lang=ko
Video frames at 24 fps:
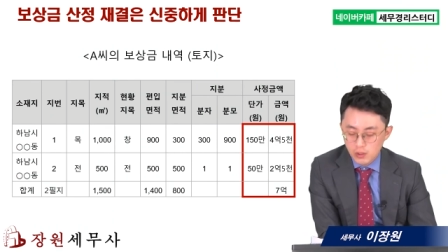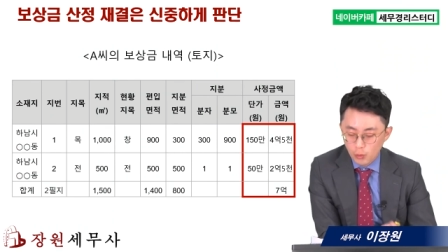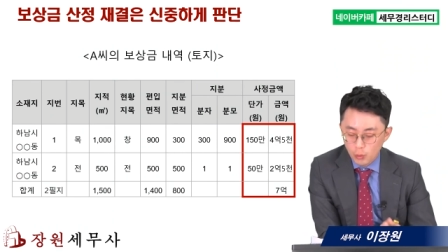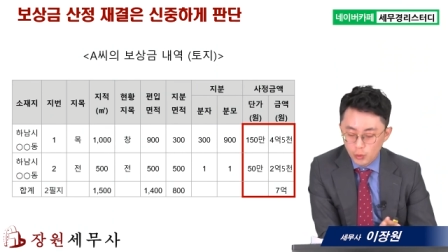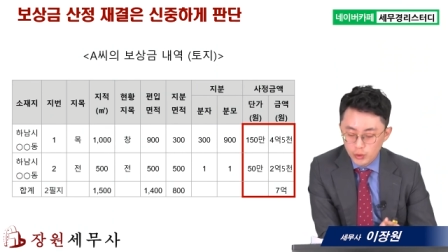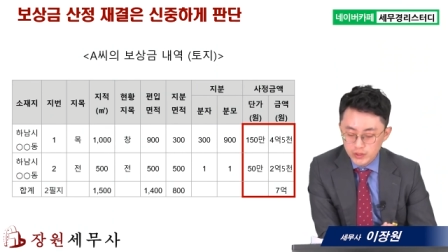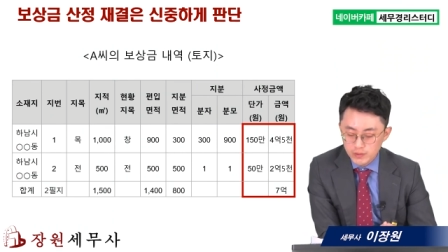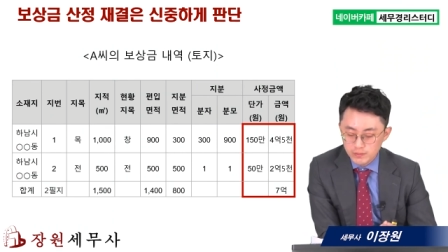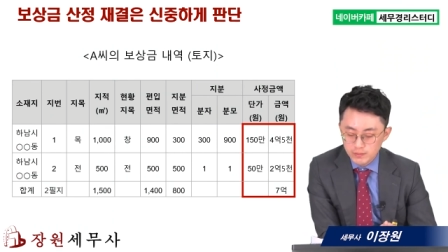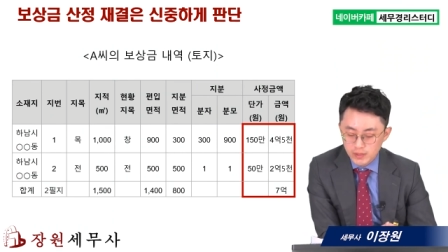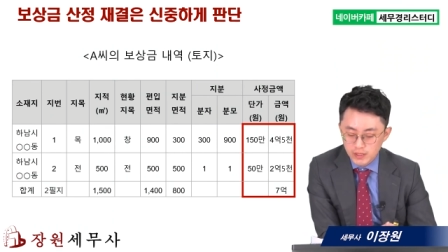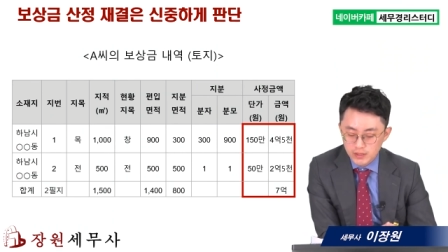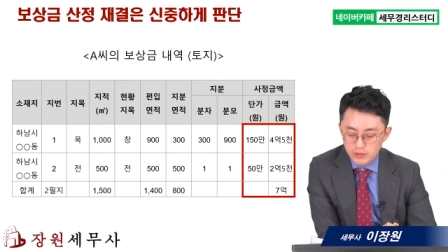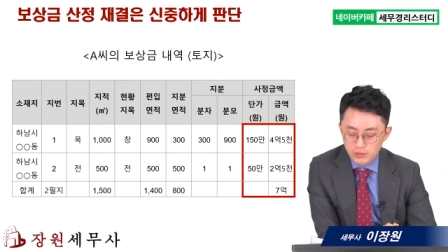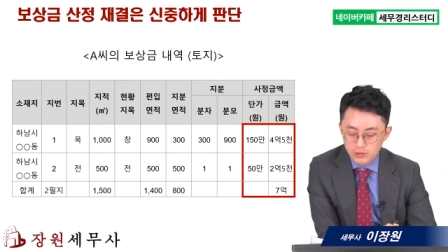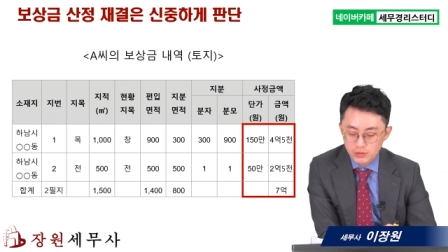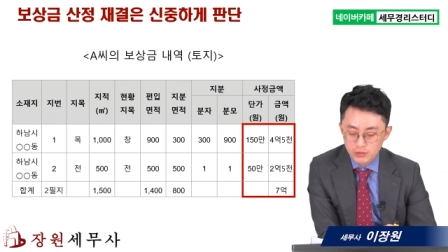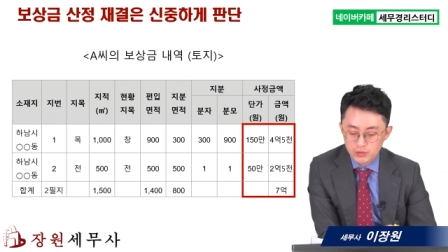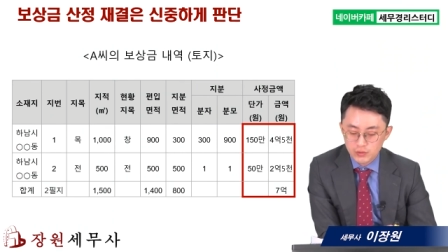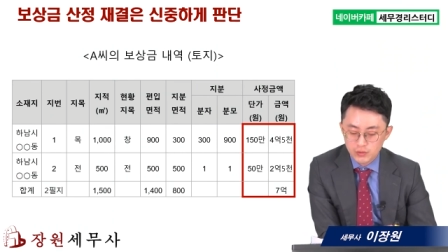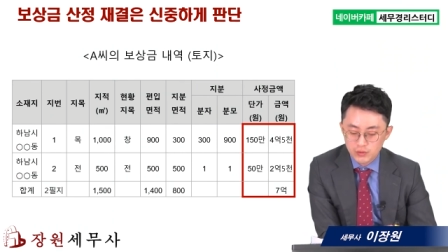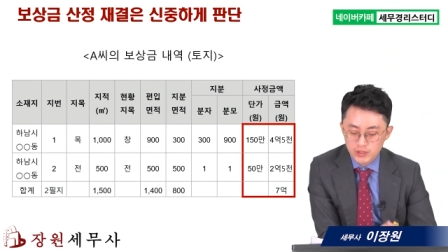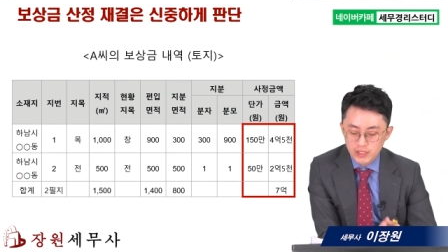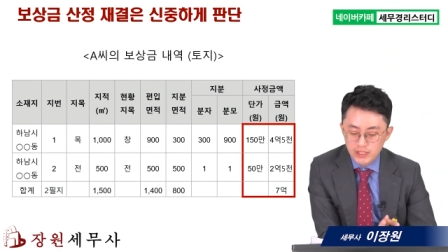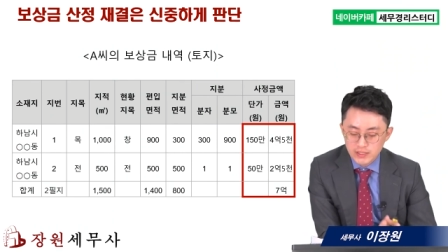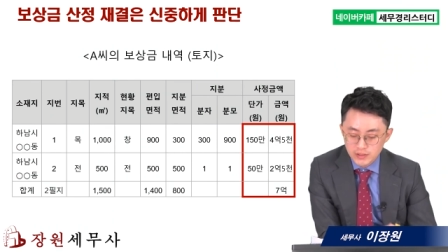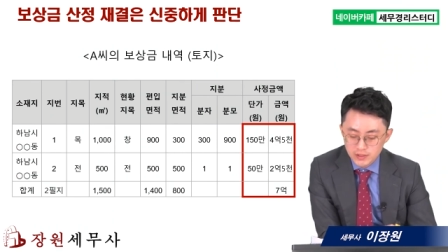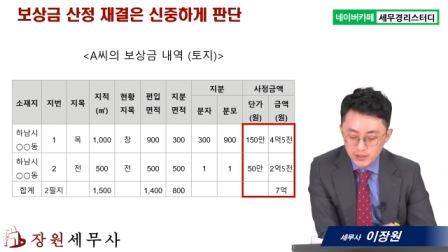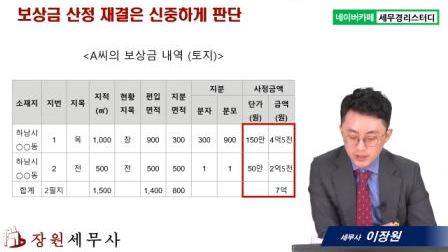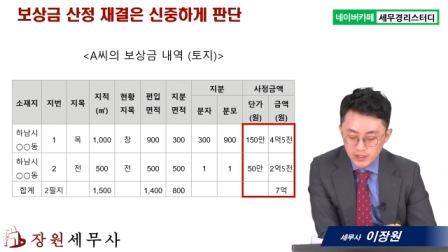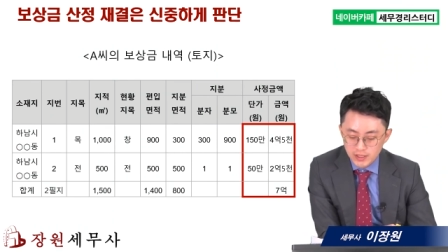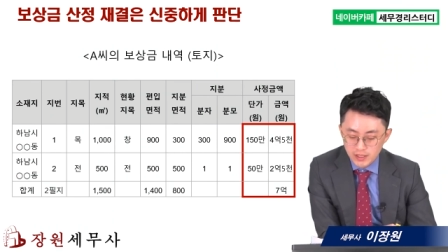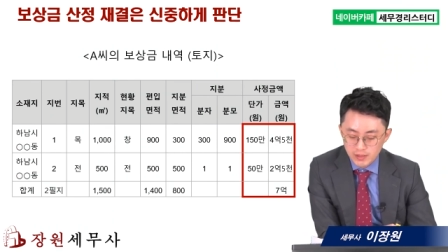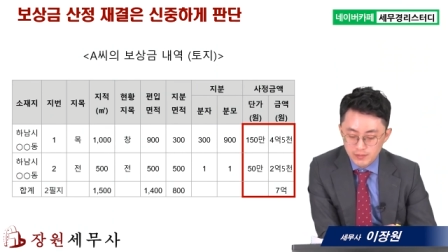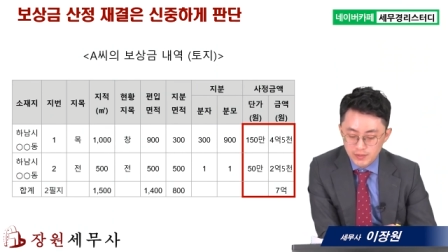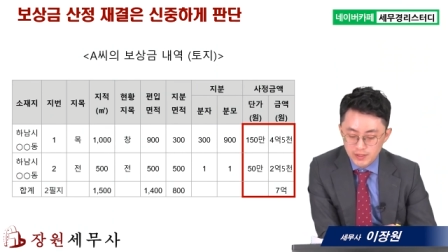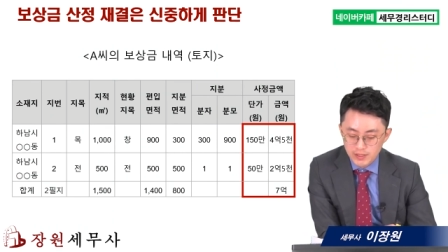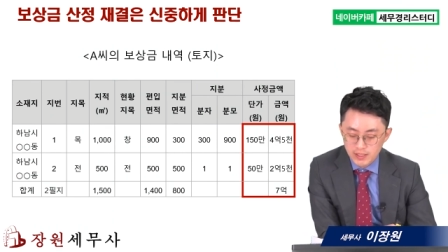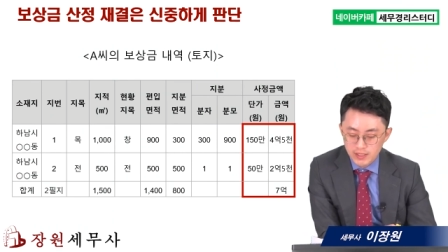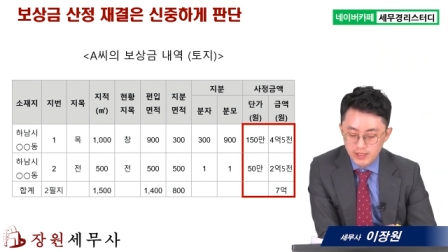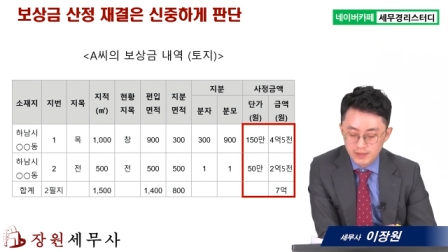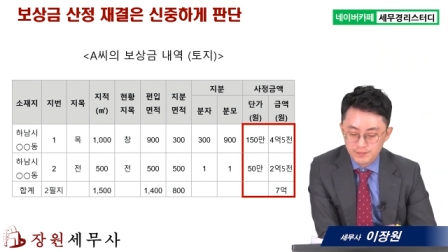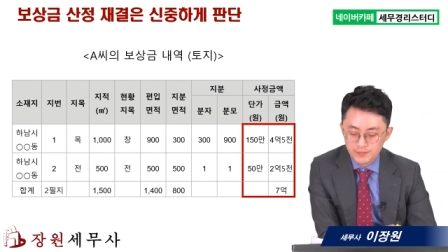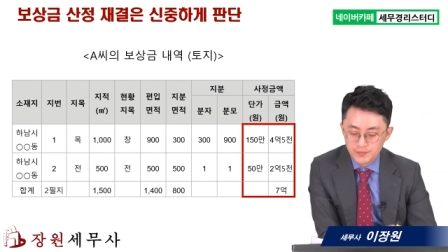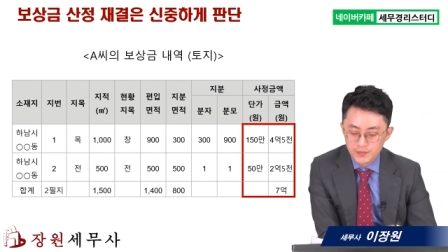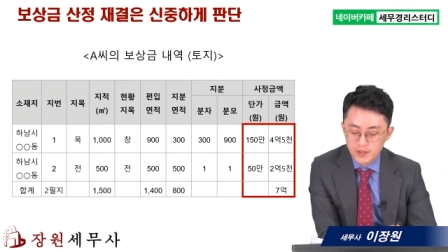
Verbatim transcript: 50만 원으로 산정이 됩니다.